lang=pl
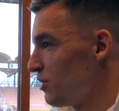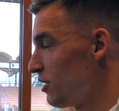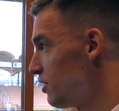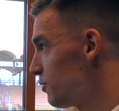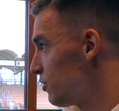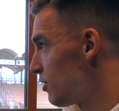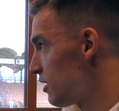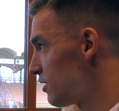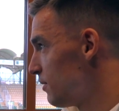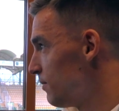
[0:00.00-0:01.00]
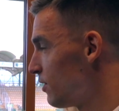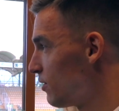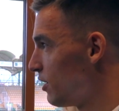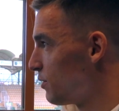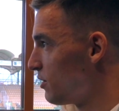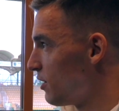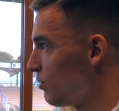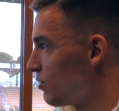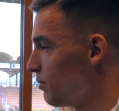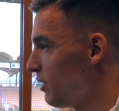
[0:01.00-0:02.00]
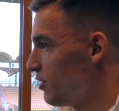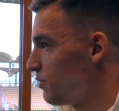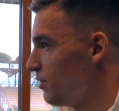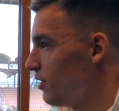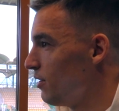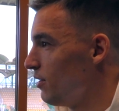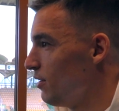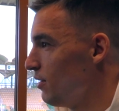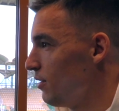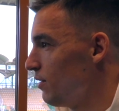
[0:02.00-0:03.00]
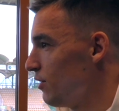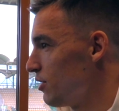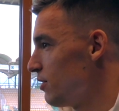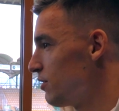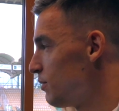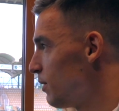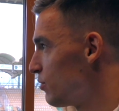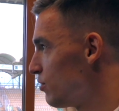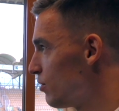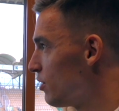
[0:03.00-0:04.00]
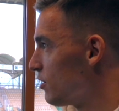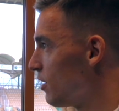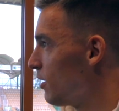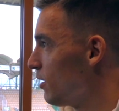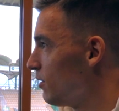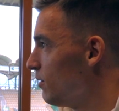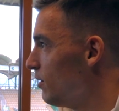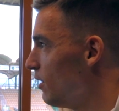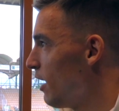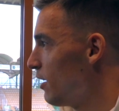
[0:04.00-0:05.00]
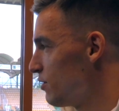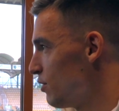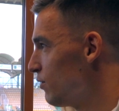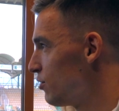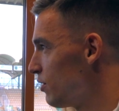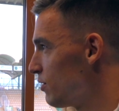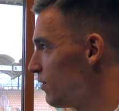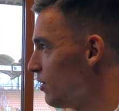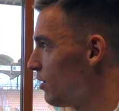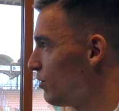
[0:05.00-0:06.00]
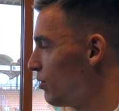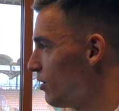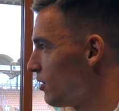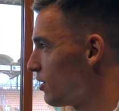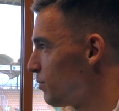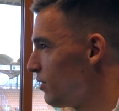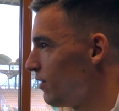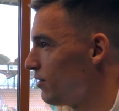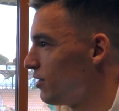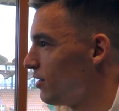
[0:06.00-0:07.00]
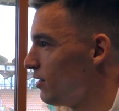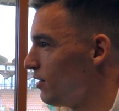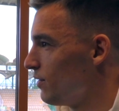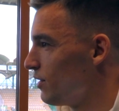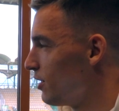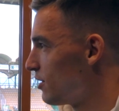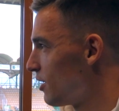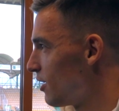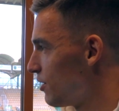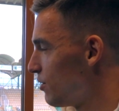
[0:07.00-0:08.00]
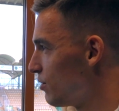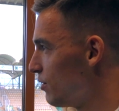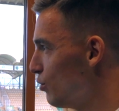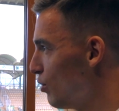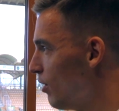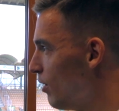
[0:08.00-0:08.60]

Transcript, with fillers: przeszliśmy to razem, wykonaliśmy cel, utrzymaliśmy i wierzę i trzymam kciuki, że dalej znowu się rozwinie i Górnik też pojawi się w tej ekstraklasie już niedługo.